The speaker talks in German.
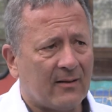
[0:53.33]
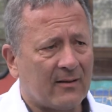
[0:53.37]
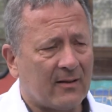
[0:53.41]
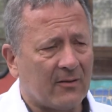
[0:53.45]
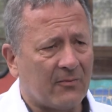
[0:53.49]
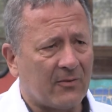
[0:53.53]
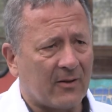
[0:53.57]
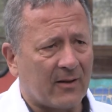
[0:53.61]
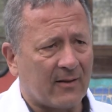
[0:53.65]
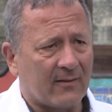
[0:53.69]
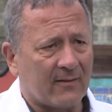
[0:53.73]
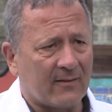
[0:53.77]

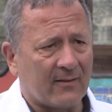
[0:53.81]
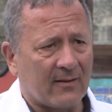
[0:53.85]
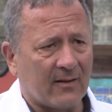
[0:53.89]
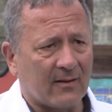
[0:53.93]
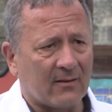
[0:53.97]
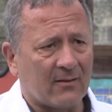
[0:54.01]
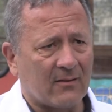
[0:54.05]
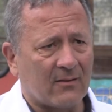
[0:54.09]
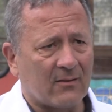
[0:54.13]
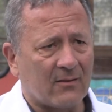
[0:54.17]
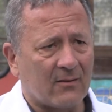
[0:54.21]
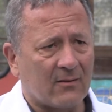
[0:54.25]

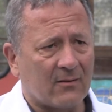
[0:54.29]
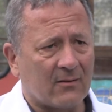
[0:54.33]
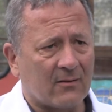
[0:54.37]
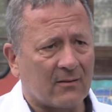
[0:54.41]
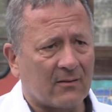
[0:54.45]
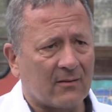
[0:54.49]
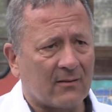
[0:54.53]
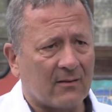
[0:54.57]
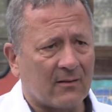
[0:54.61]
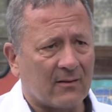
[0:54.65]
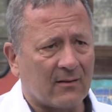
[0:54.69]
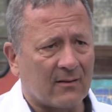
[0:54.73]
differenzierten
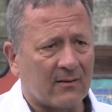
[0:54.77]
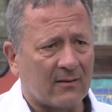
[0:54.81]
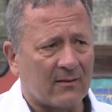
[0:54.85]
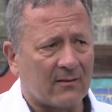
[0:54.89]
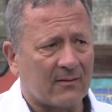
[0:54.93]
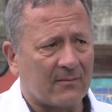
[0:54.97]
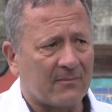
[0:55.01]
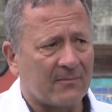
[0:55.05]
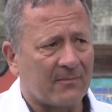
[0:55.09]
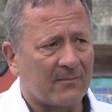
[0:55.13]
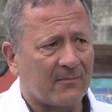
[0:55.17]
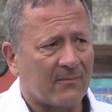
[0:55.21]
und
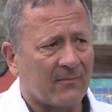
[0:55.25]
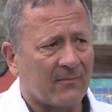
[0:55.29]
äh,